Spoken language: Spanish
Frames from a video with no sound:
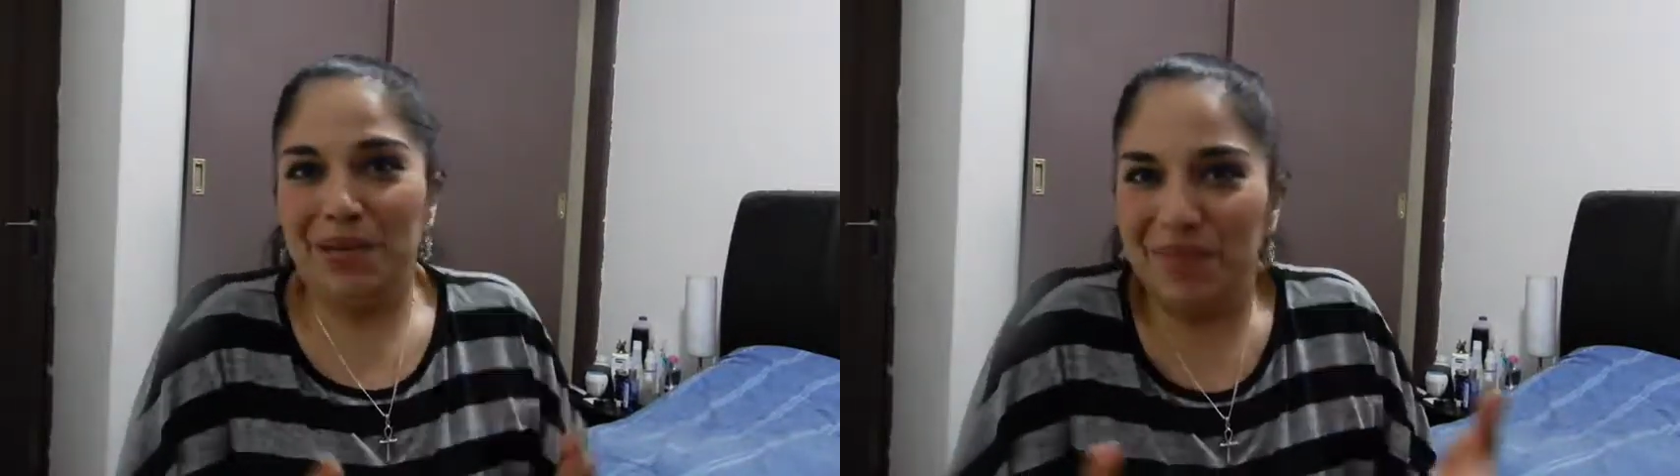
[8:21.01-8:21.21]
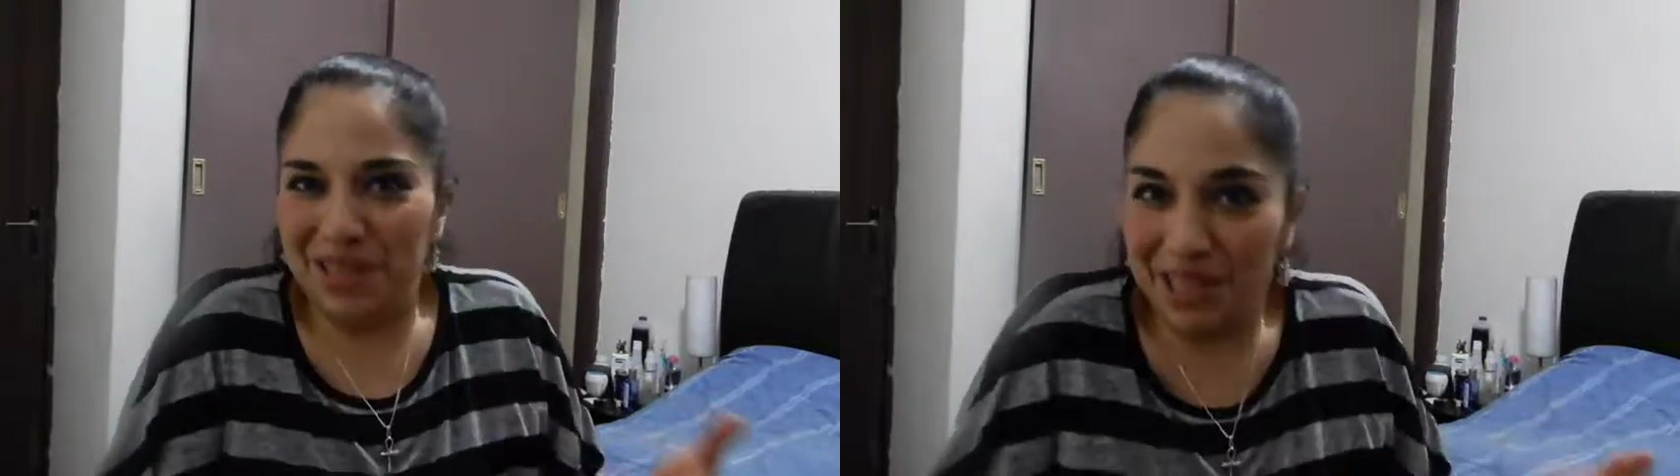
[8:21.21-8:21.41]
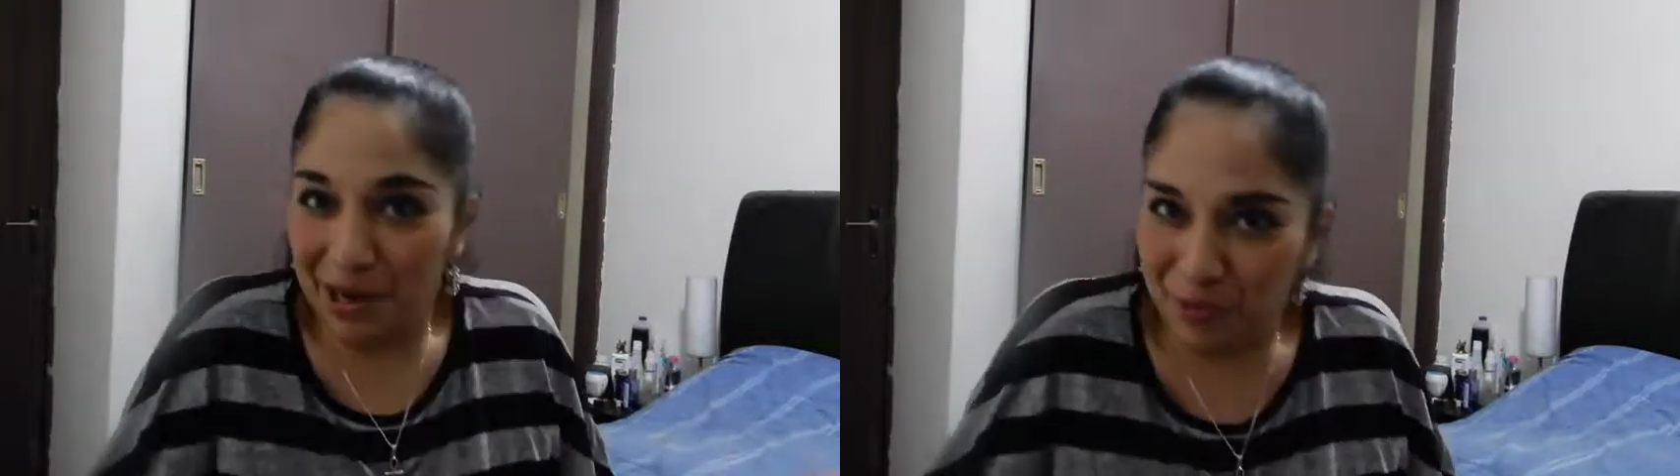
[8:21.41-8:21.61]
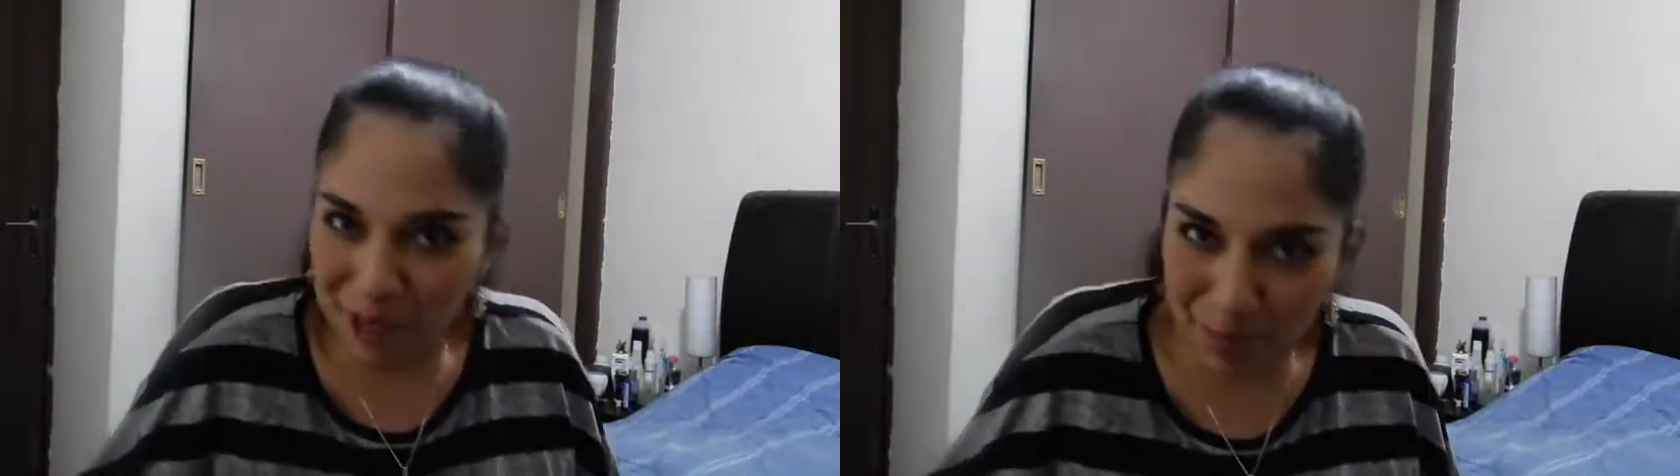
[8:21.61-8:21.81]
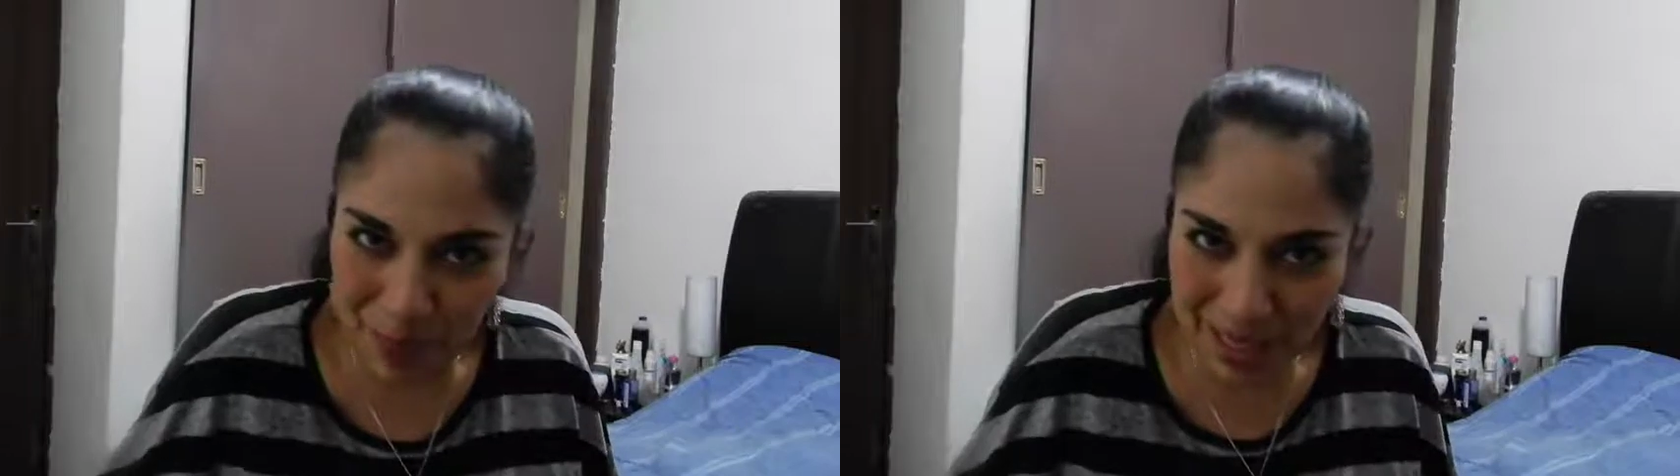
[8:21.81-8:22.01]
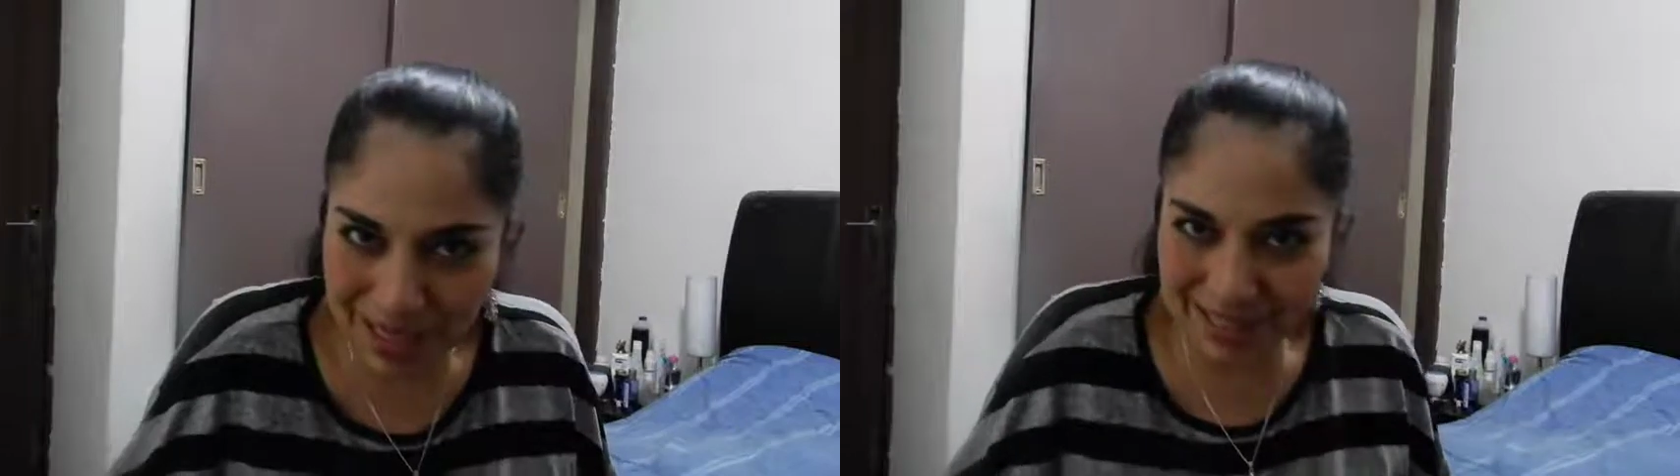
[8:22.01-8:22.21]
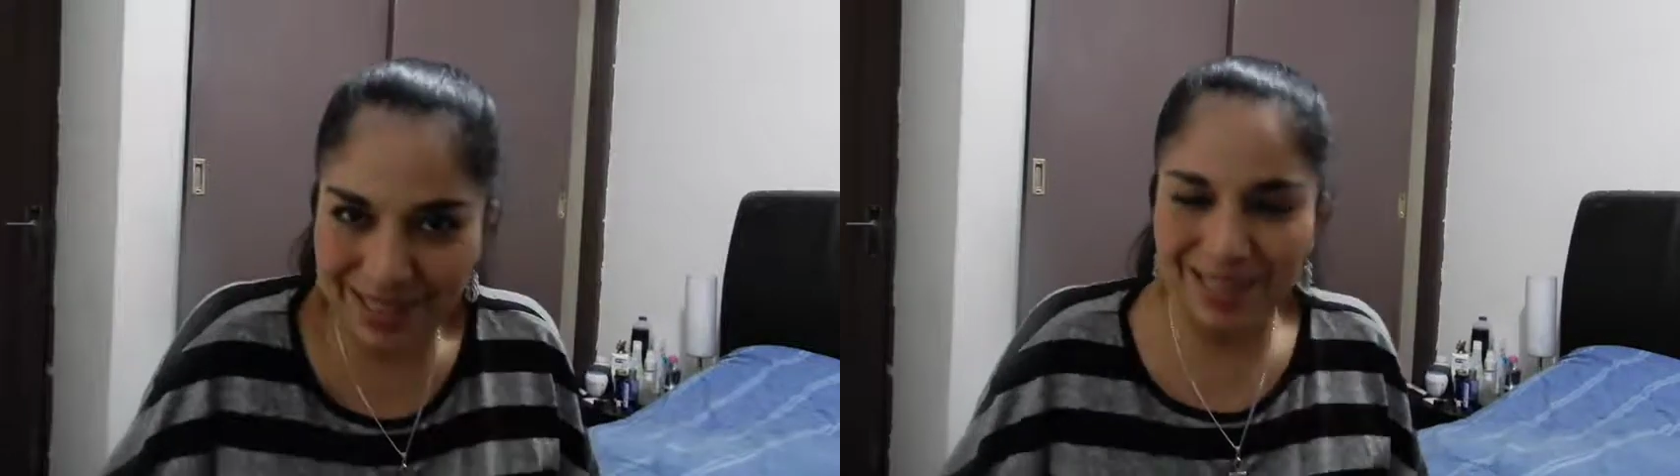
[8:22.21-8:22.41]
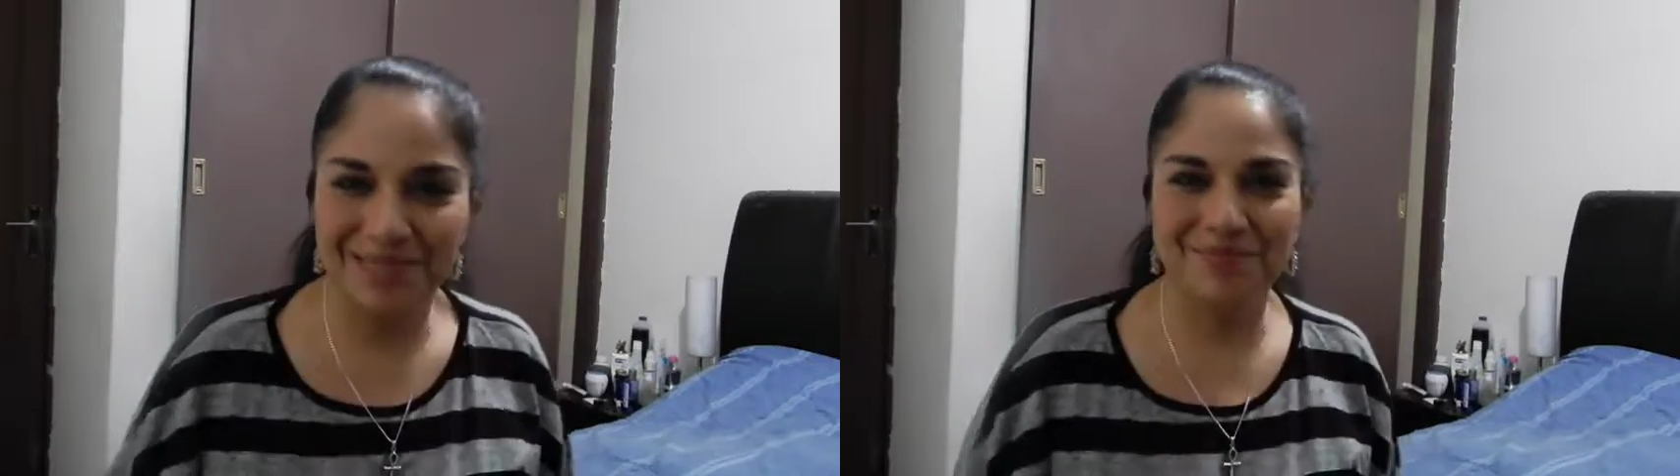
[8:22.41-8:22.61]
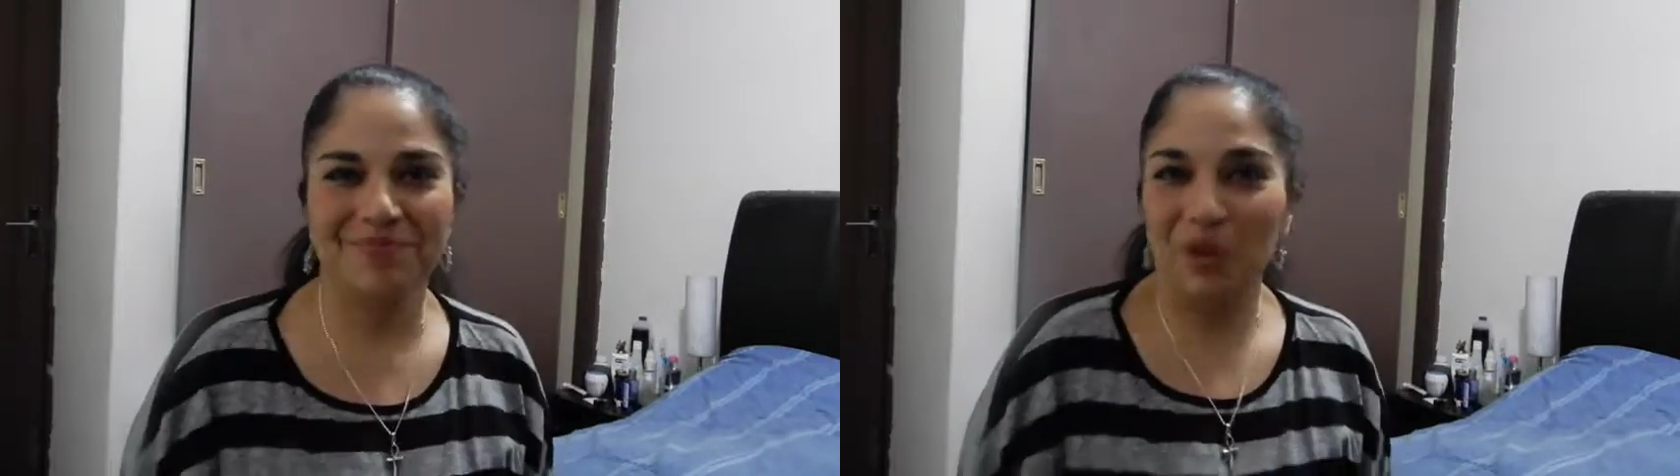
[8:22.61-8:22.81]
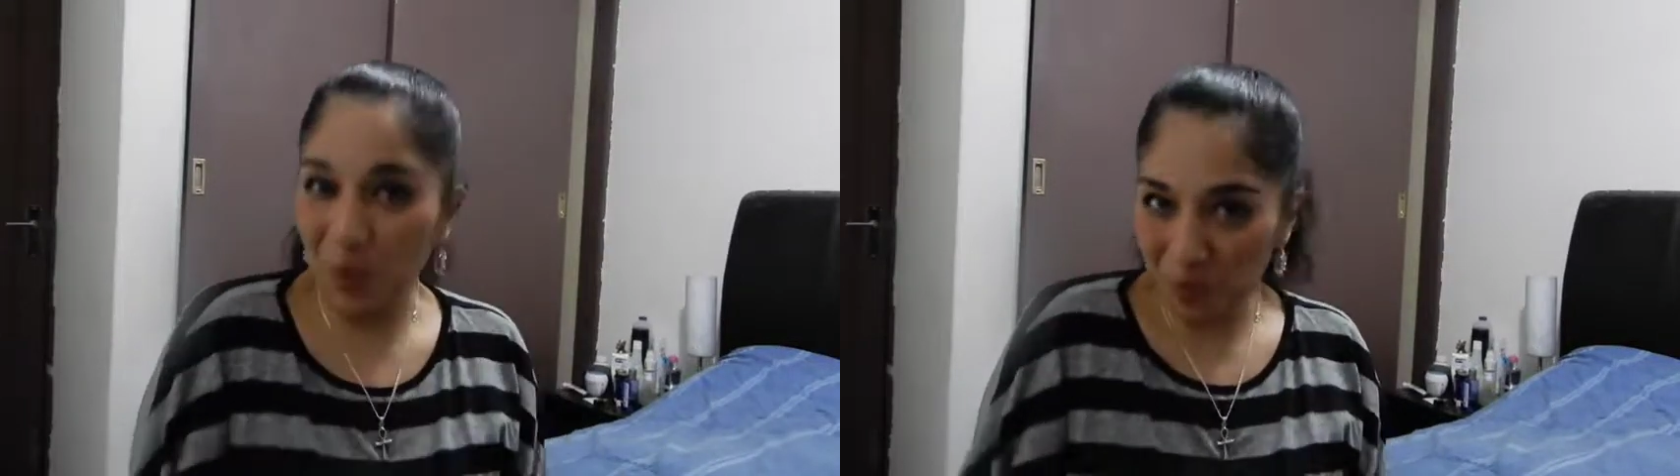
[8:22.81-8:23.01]
que me dieran una paliza,
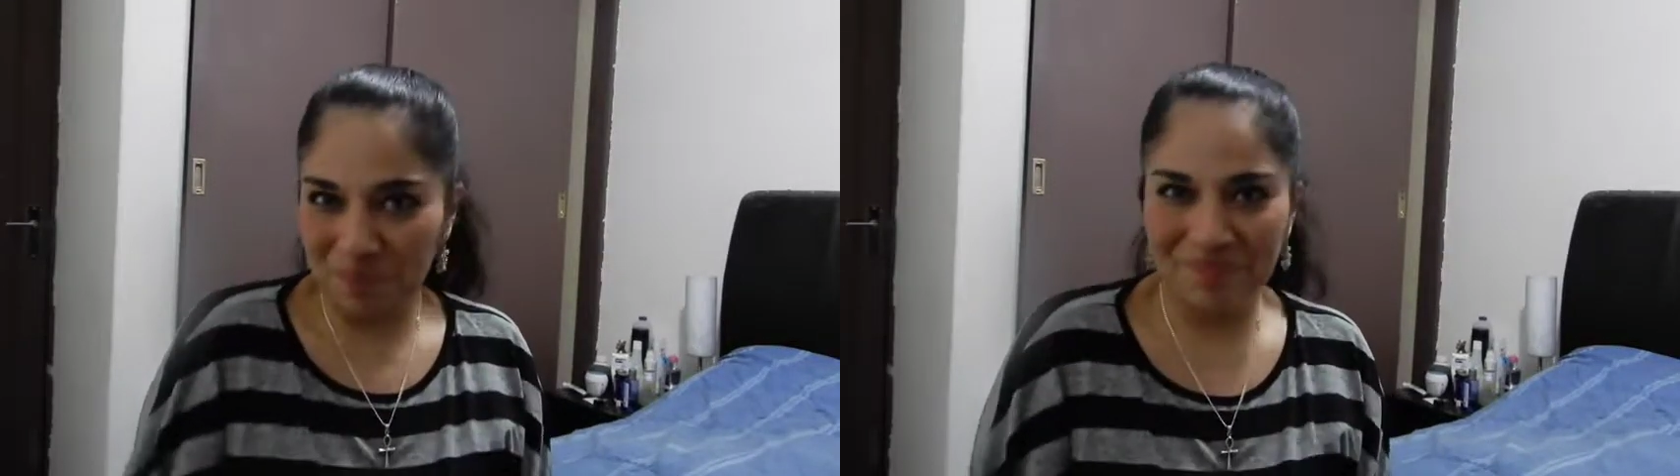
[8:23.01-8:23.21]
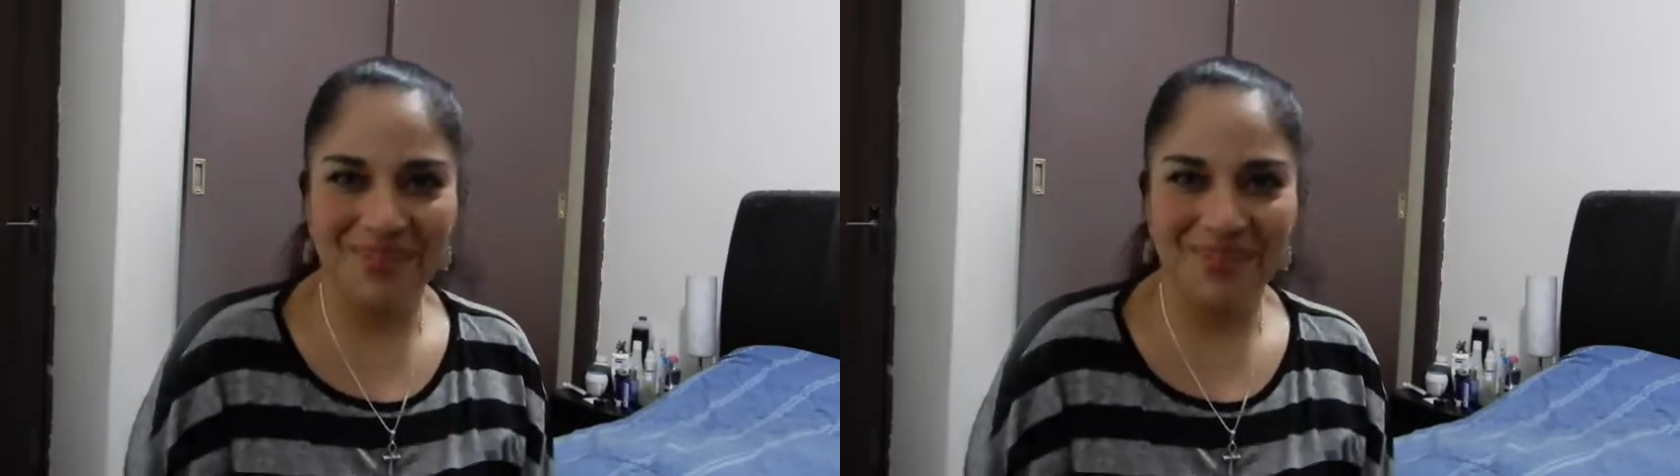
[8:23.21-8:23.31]
¿no?